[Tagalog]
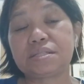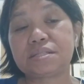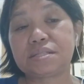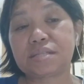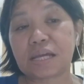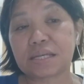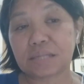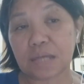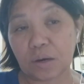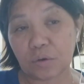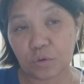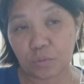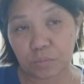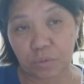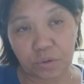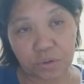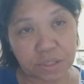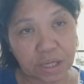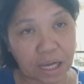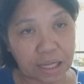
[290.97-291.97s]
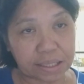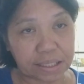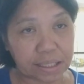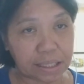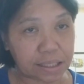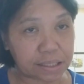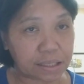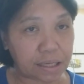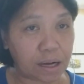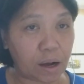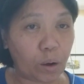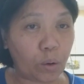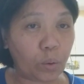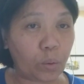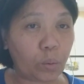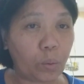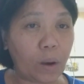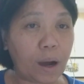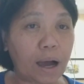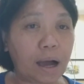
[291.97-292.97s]
sasalubong sa atin na
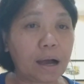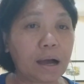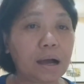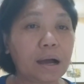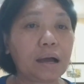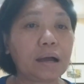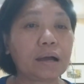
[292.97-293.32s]
taga-OWA.